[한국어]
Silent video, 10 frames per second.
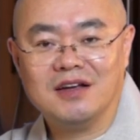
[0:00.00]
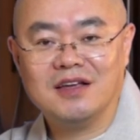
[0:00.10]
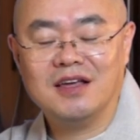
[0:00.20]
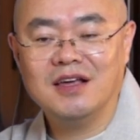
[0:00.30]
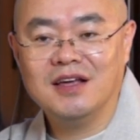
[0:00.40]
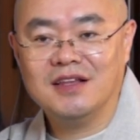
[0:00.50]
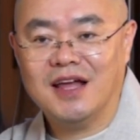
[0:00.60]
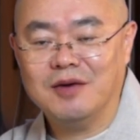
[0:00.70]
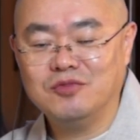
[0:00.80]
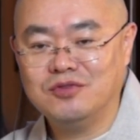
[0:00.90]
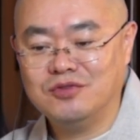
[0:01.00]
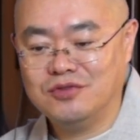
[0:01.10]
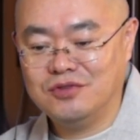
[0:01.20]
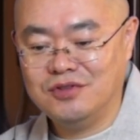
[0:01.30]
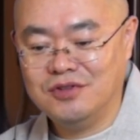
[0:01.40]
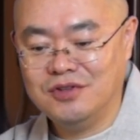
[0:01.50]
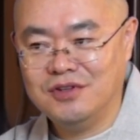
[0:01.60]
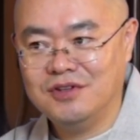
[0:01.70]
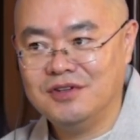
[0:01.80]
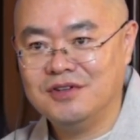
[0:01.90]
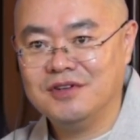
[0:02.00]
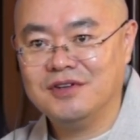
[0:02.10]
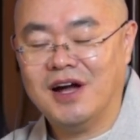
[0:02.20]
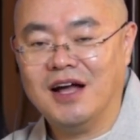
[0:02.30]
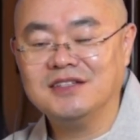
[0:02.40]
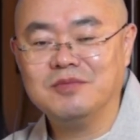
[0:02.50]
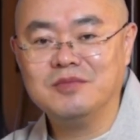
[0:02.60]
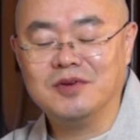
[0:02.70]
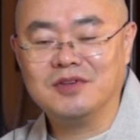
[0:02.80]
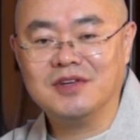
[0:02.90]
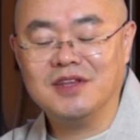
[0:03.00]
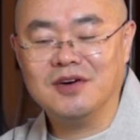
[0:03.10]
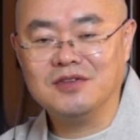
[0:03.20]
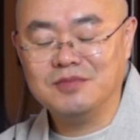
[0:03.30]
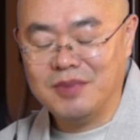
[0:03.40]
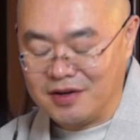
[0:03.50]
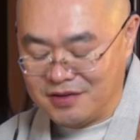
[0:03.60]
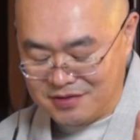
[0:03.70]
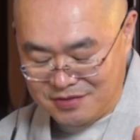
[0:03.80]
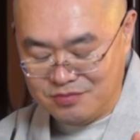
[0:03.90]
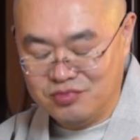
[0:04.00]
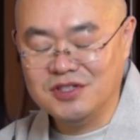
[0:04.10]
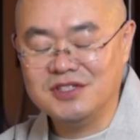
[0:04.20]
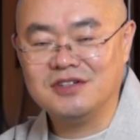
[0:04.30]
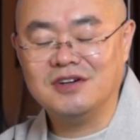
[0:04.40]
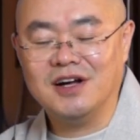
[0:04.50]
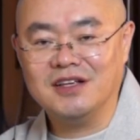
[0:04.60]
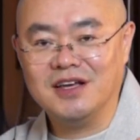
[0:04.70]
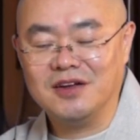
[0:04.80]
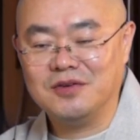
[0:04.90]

그게 나무를 안 잡으면 어떻게 돼요? 어디 막 부딪힐 거 아니에요.